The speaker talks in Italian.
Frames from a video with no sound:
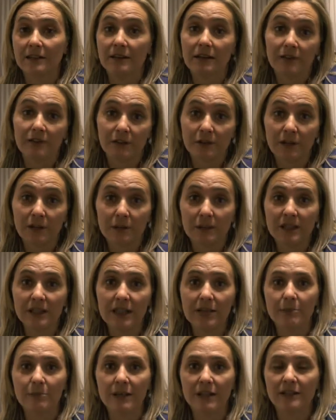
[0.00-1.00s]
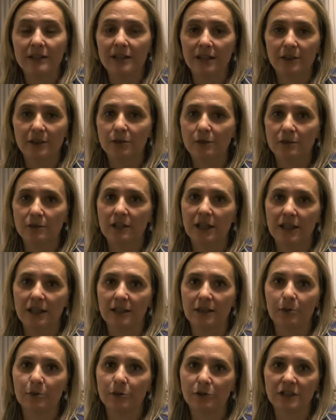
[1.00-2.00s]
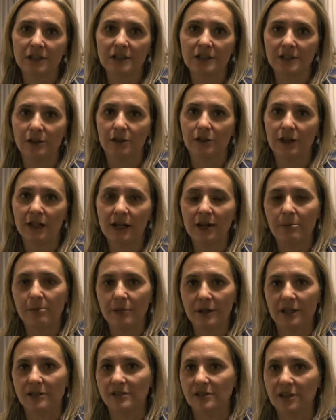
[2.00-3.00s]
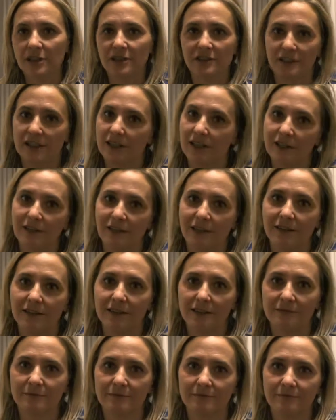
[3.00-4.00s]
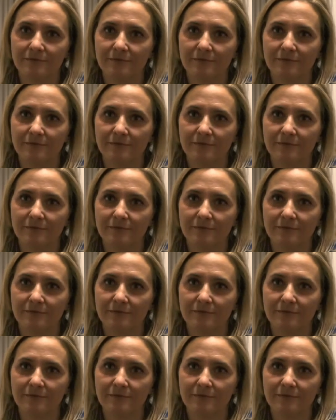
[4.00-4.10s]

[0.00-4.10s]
fondamentalmente tutta l'opposizione ha preso e se n'è andata.